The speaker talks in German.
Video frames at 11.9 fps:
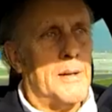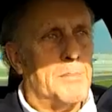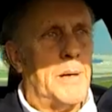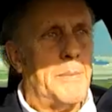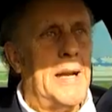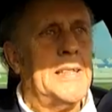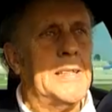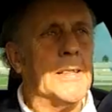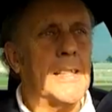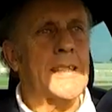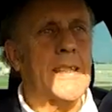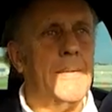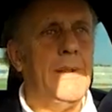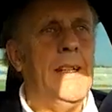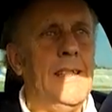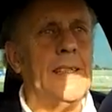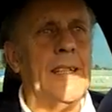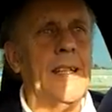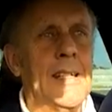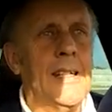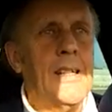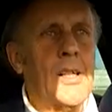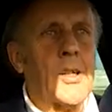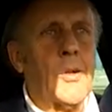Man merkt ja auch das Gewicht.
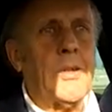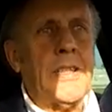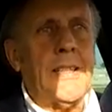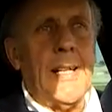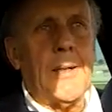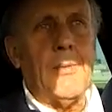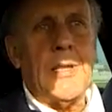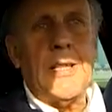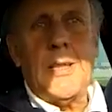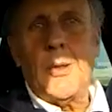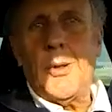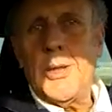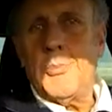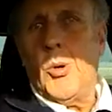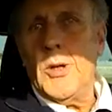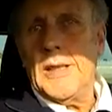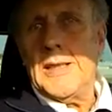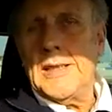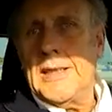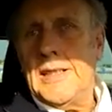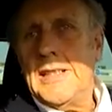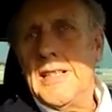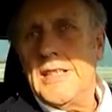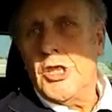Gott sei Dank wurde der neue Polo
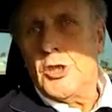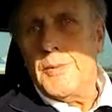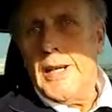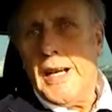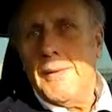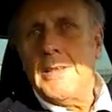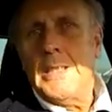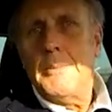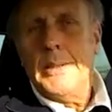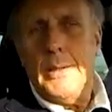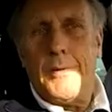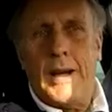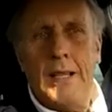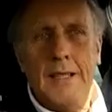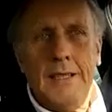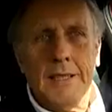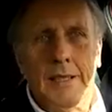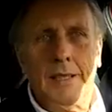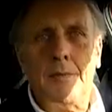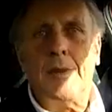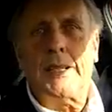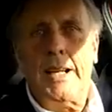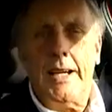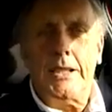GTI ja nicht schwerer, wie es immer der Fall ist, im
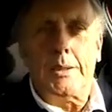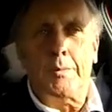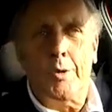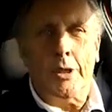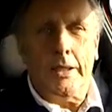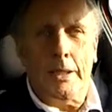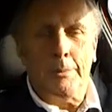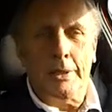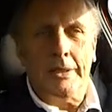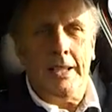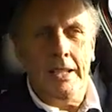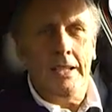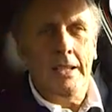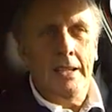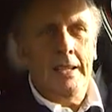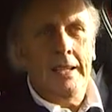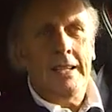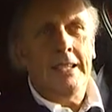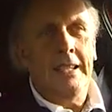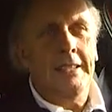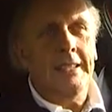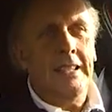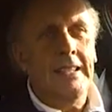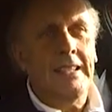Vergleich zum Vorgängermodell.
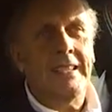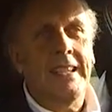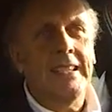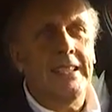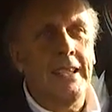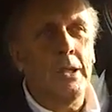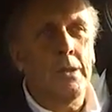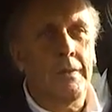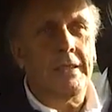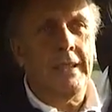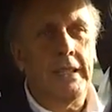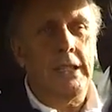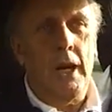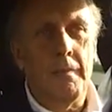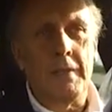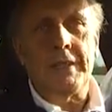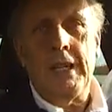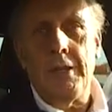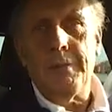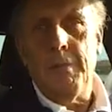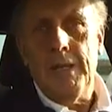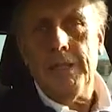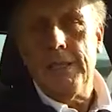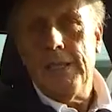Lediglich 10 Kilo, was eigentlich kaum was
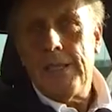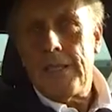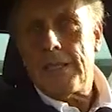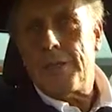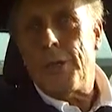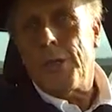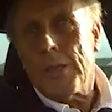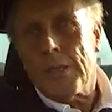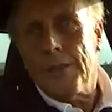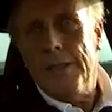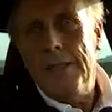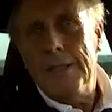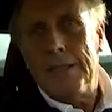ausmacht, ist das höhere Gewicht.